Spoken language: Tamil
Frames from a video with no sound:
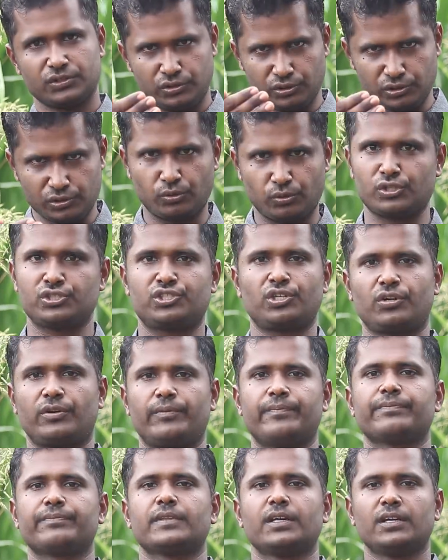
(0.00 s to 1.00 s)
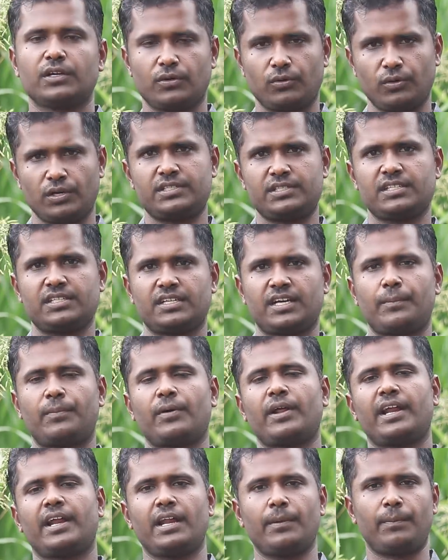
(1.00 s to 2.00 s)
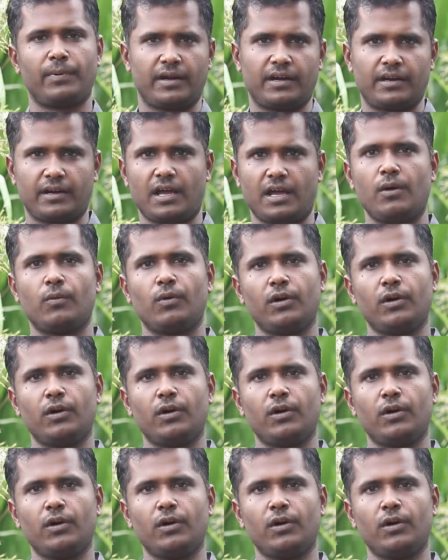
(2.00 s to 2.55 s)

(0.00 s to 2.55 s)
ஜூஸ் குடிச்சிடறோம் குடித்ததுக்கப்புறம் என்ன பண்ணுறேன்னா